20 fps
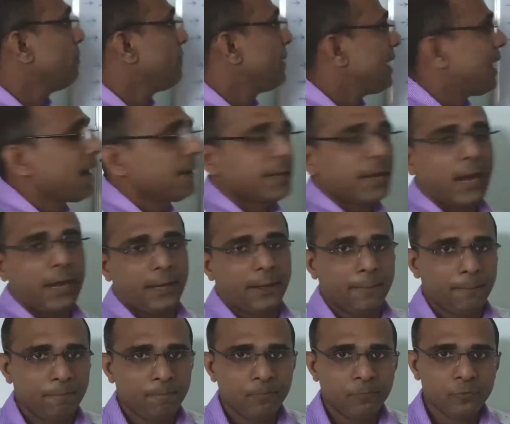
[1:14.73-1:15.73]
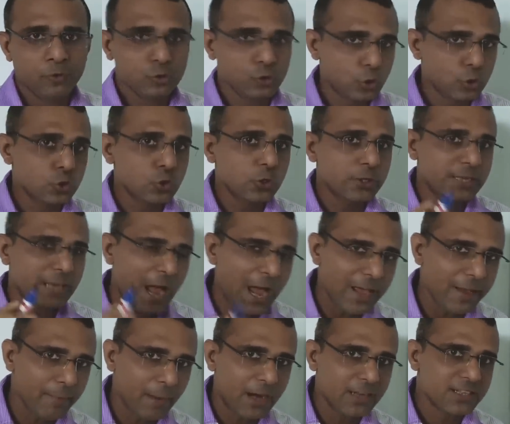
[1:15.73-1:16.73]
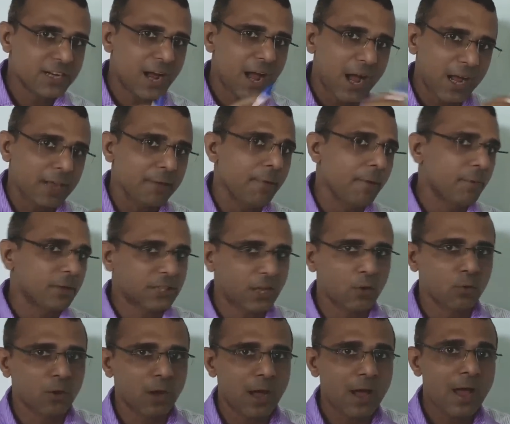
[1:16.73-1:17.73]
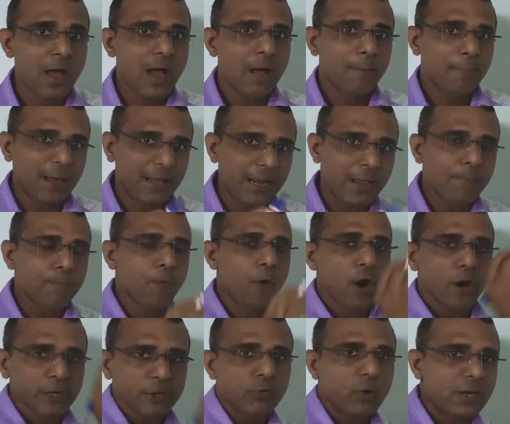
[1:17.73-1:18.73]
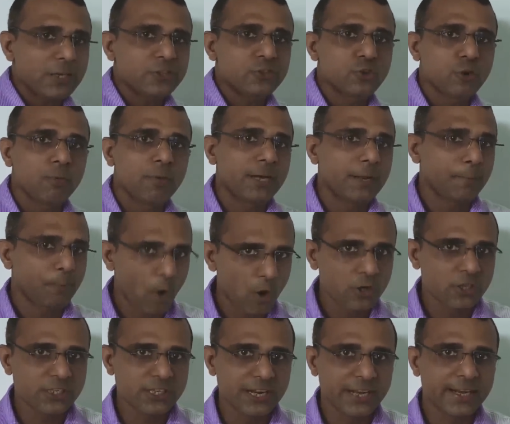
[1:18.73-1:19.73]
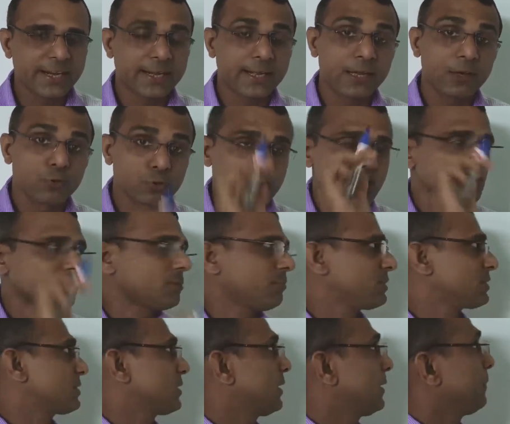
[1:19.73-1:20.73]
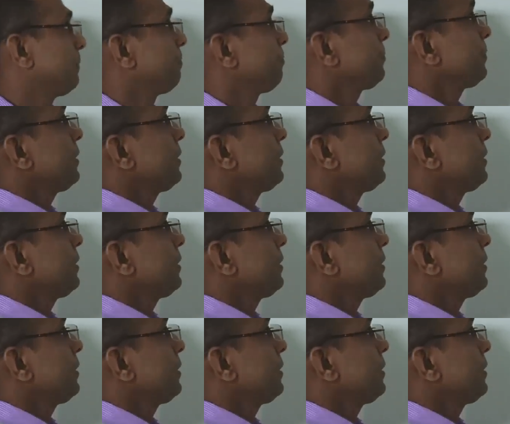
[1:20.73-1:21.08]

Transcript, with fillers: मिला न्याय तो दोस्तों क्या है माजरा आगे मैं बताऊंगा पहले पॉइंट वाइज जो मैंने पॉइंट्स लिख रखे हैं उसको समझते हैं